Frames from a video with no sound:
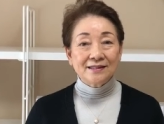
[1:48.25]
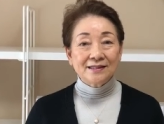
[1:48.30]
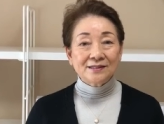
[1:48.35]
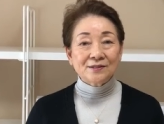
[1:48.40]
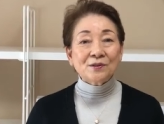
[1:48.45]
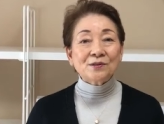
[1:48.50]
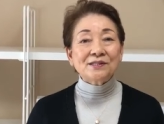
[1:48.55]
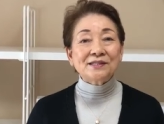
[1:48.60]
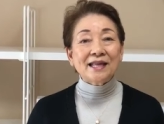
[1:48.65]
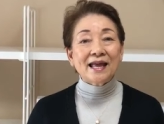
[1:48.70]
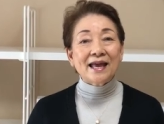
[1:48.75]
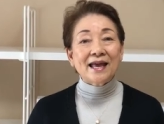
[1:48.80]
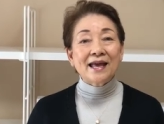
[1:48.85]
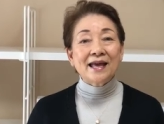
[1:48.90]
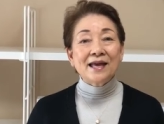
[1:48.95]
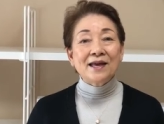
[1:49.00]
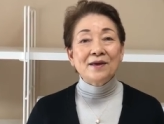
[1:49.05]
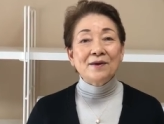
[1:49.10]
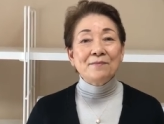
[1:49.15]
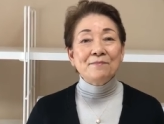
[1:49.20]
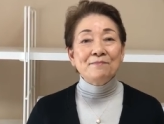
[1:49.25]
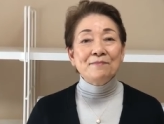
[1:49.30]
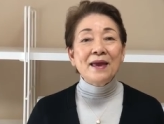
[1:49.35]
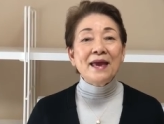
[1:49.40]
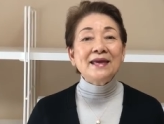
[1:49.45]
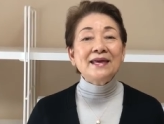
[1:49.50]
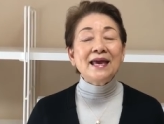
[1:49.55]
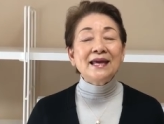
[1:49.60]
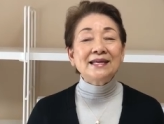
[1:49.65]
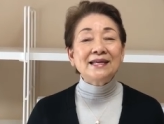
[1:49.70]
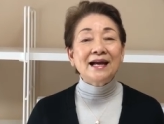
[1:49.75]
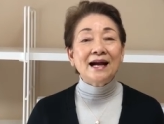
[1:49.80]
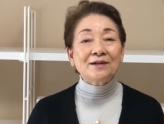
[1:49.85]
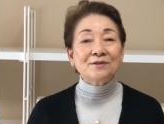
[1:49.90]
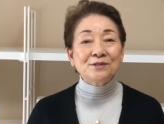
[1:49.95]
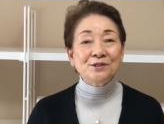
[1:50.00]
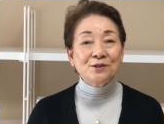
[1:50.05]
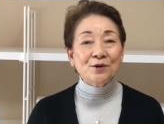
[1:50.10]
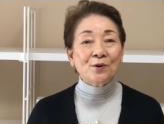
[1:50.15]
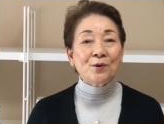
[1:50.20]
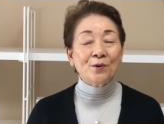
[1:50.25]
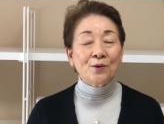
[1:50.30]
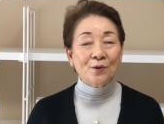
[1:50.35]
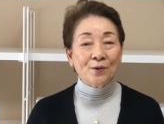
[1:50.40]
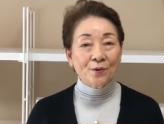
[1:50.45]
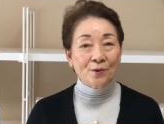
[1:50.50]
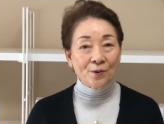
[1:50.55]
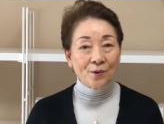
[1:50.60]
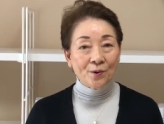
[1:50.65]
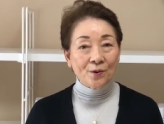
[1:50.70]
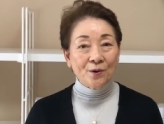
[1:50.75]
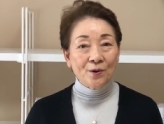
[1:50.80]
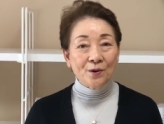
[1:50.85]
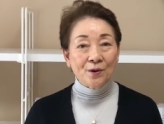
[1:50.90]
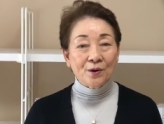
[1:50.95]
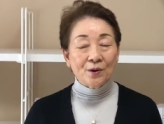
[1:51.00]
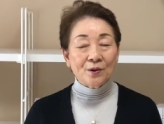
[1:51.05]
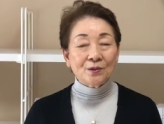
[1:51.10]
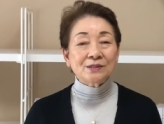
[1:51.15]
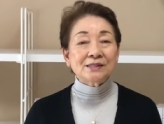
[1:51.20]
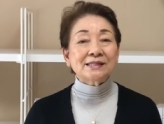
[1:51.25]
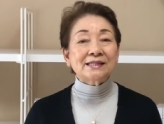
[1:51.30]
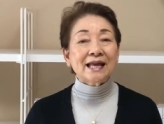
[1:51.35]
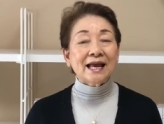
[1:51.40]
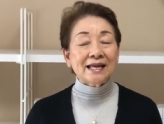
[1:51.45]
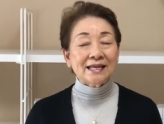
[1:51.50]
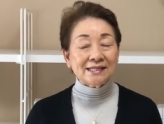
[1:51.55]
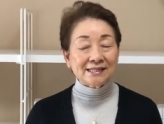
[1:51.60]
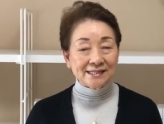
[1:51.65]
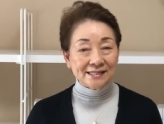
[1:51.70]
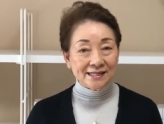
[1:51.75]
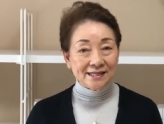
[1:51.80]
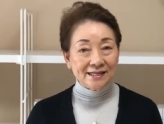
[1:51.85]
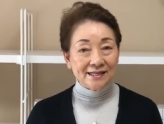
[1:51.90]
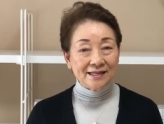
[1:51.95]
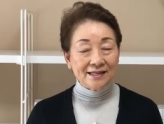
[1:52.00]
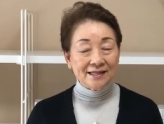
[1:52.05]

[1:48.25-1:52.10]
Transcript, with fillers: そして免疫学情報をお伝えし